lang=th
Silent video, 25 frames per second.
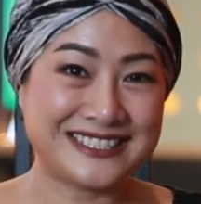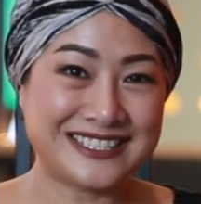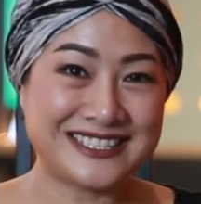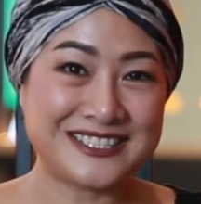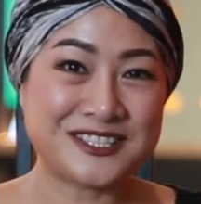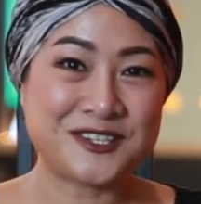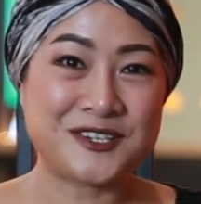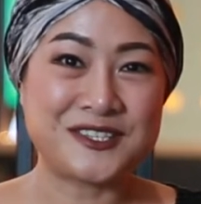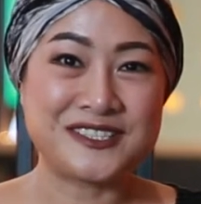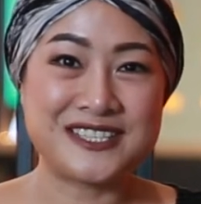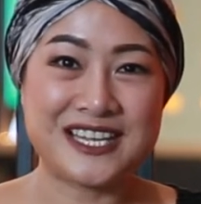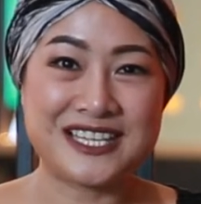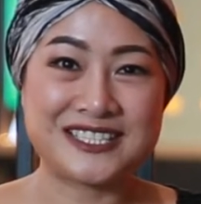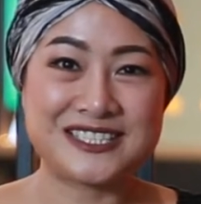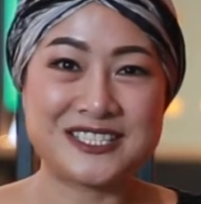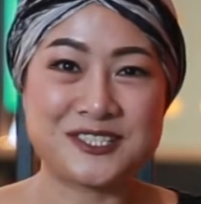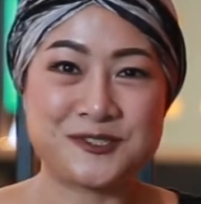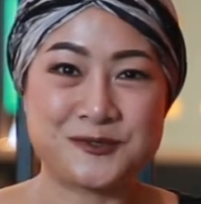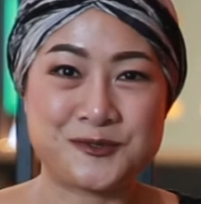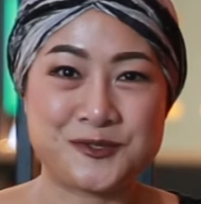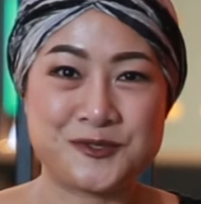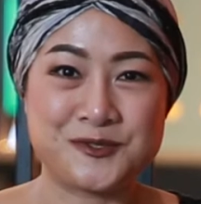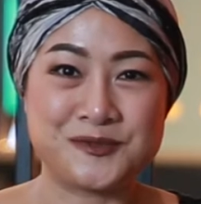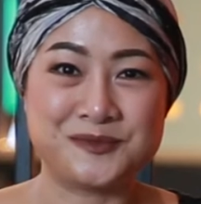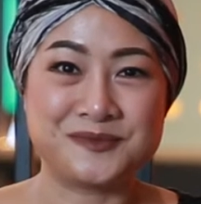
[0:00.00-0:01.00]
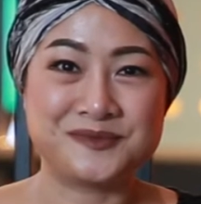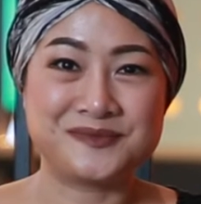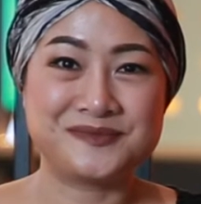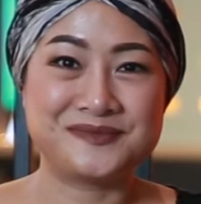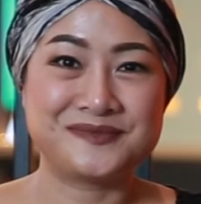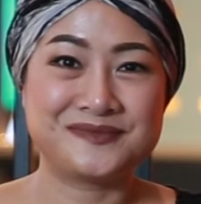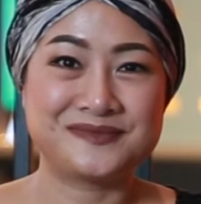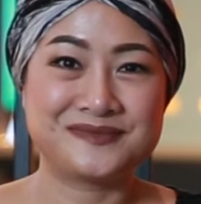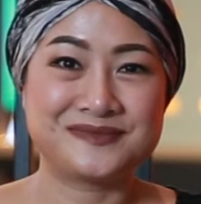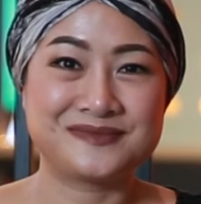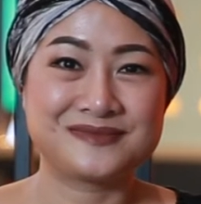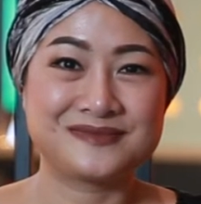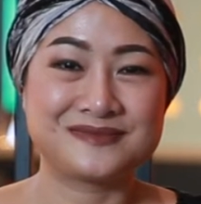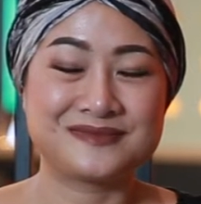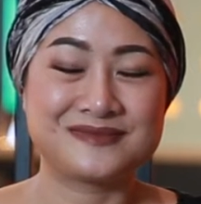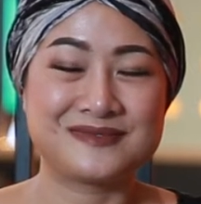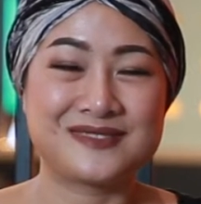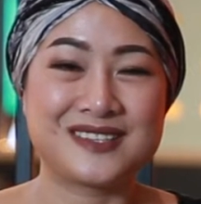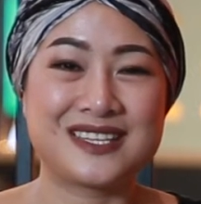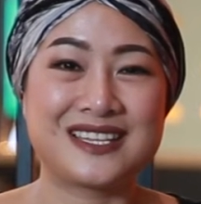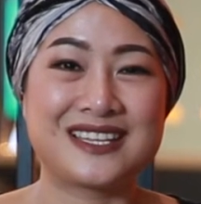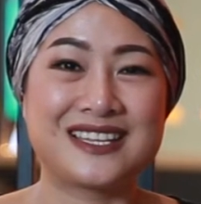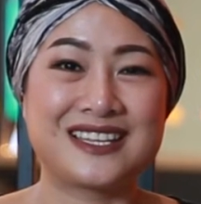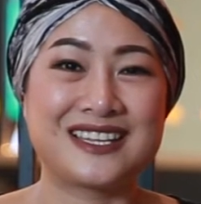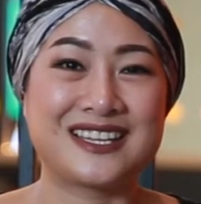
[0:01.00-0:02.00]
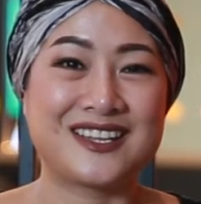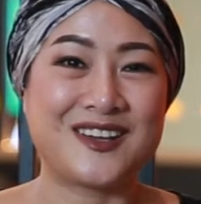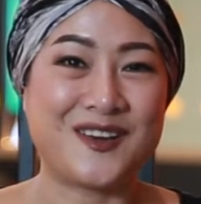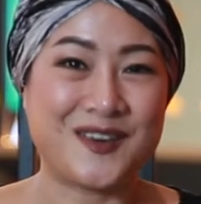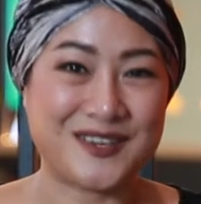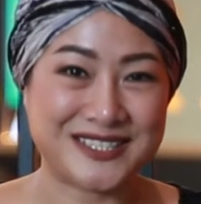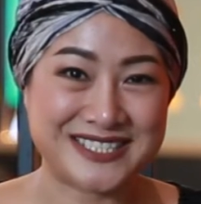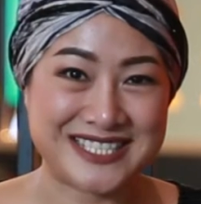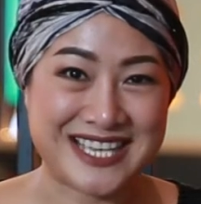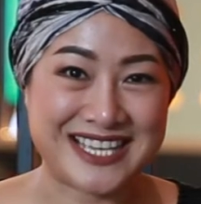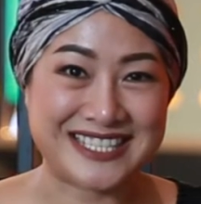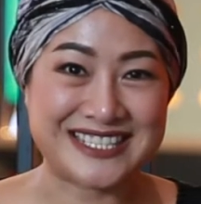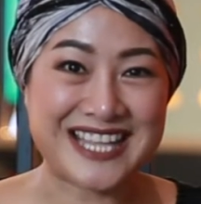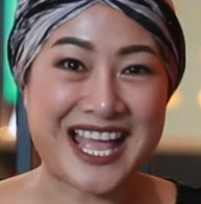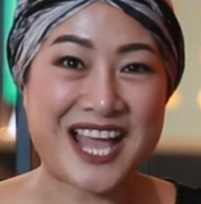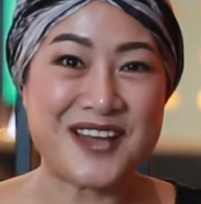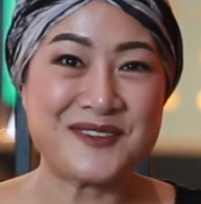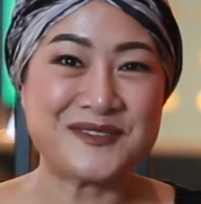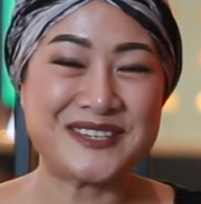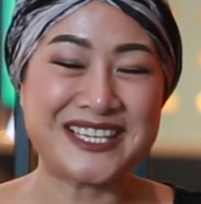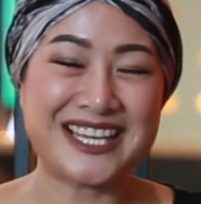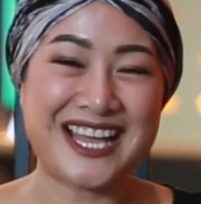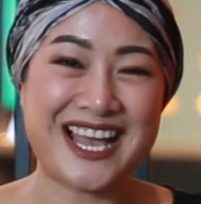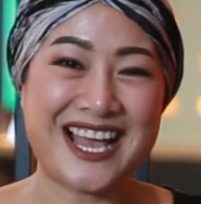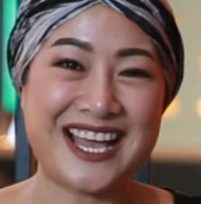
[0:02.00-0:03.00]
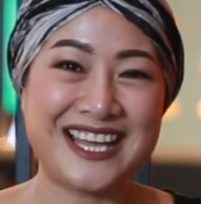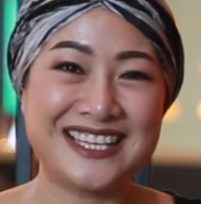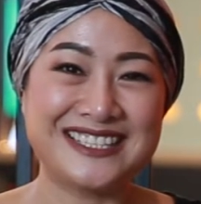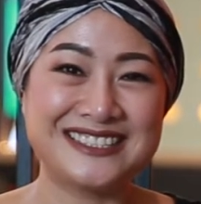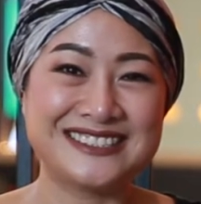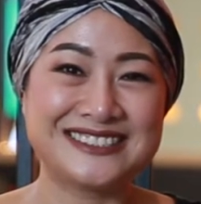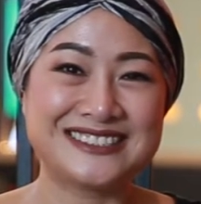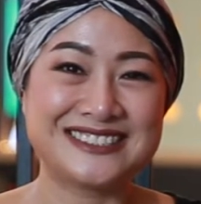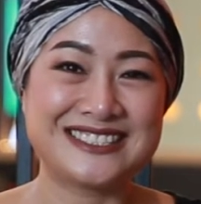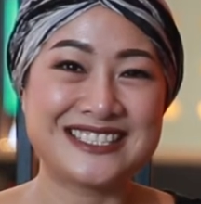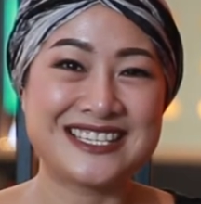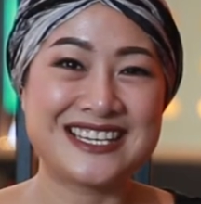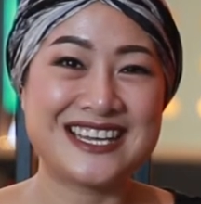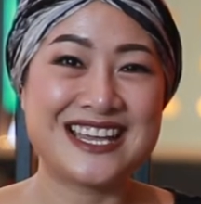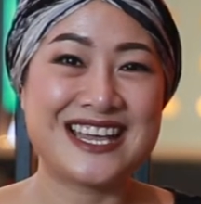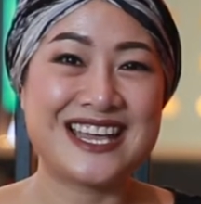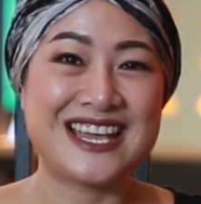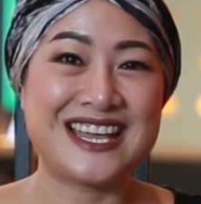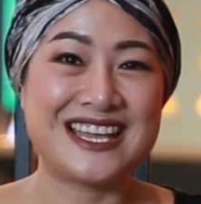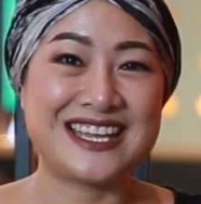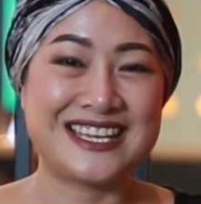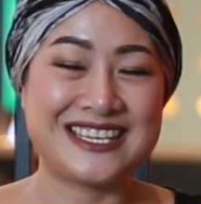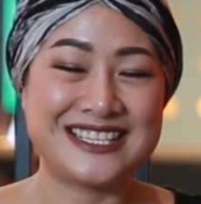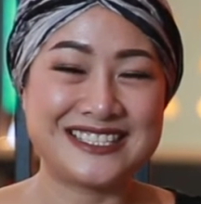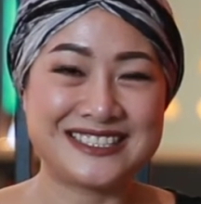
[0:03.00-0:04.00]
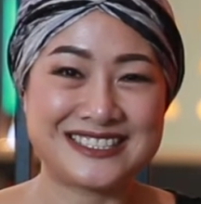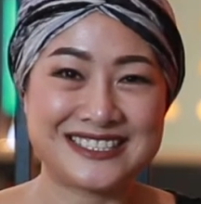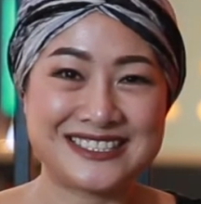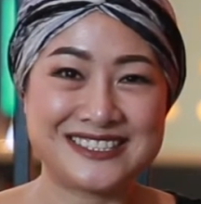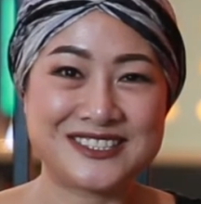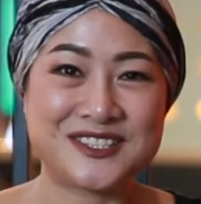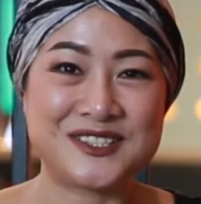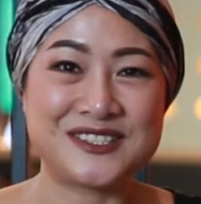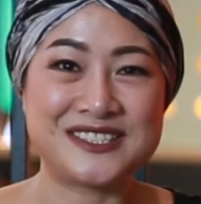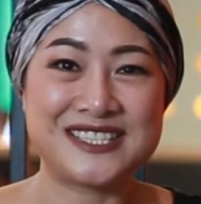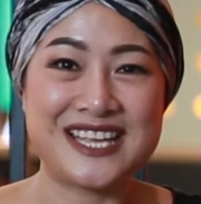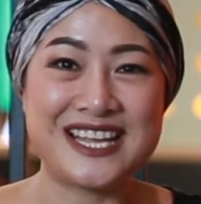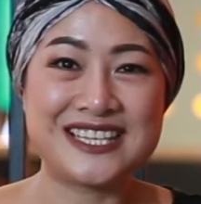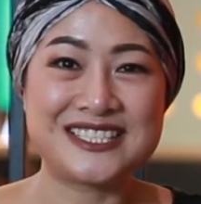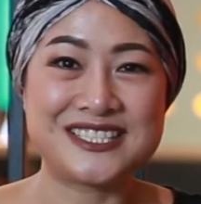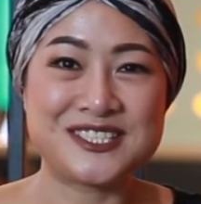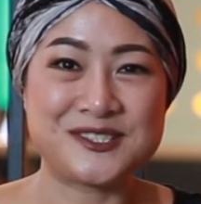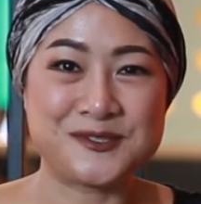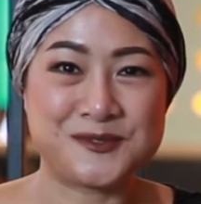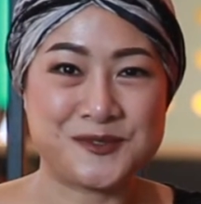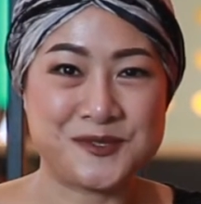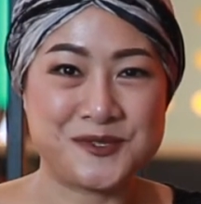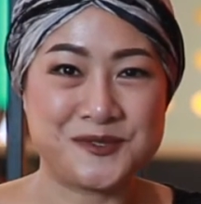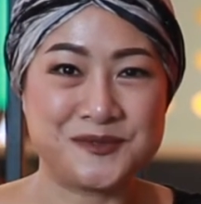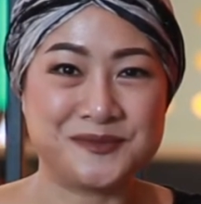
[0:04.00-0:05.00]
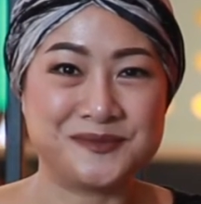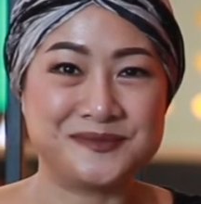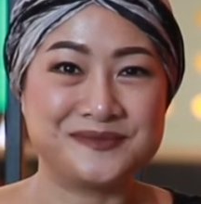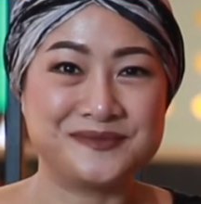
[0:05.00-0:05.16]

interconnecting room ออกเสียงตามนะคะ interconnecting room